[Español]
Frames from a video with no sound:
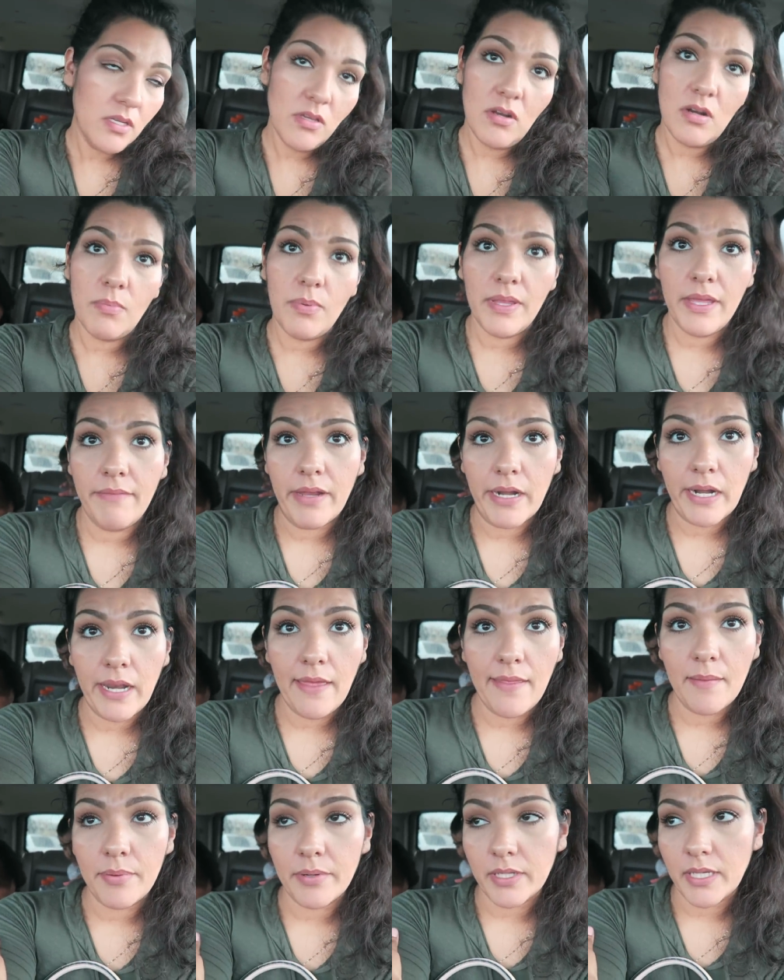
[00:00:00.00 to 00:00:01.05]
Yo no podía ver
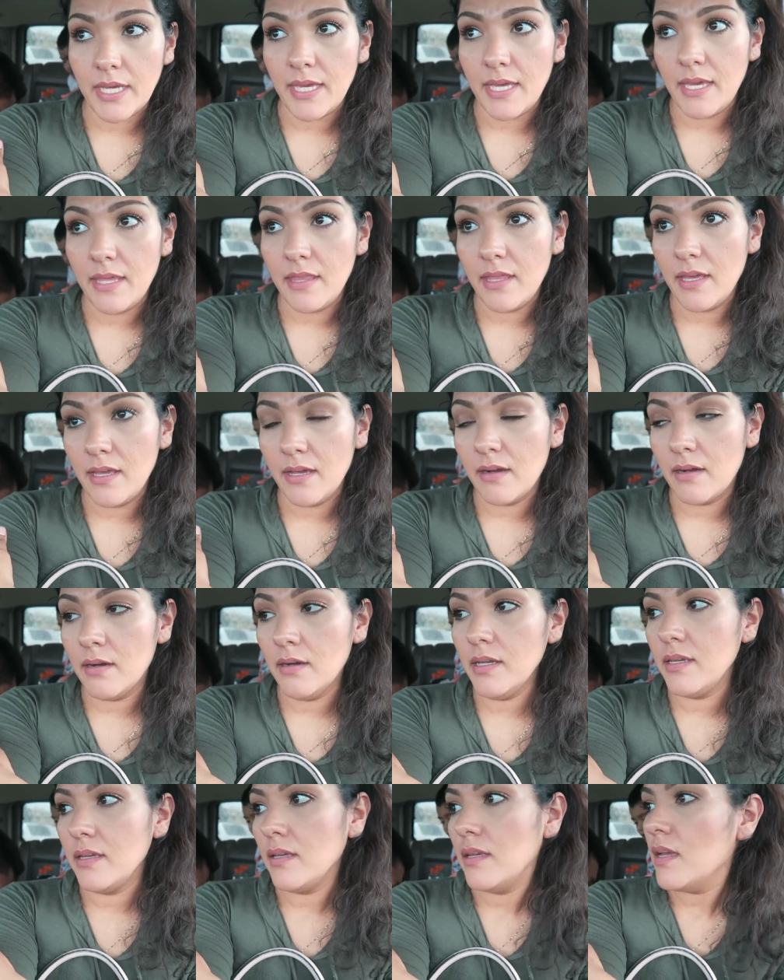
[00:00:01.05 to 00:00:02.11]
nada porque de
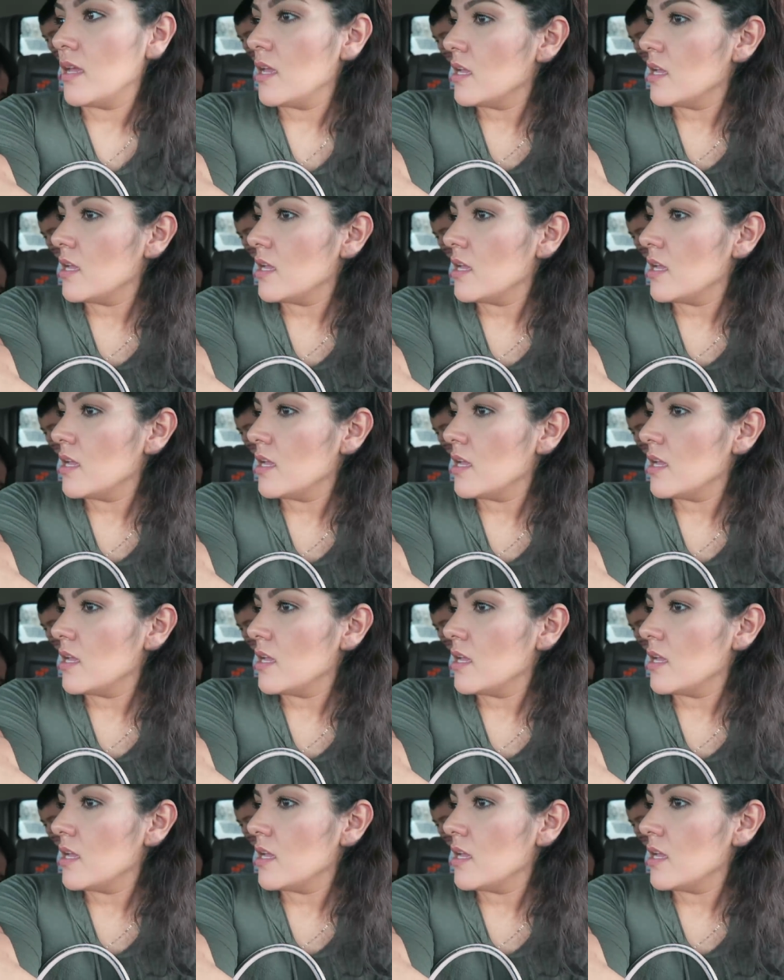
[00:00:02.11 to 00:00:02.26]
hoy.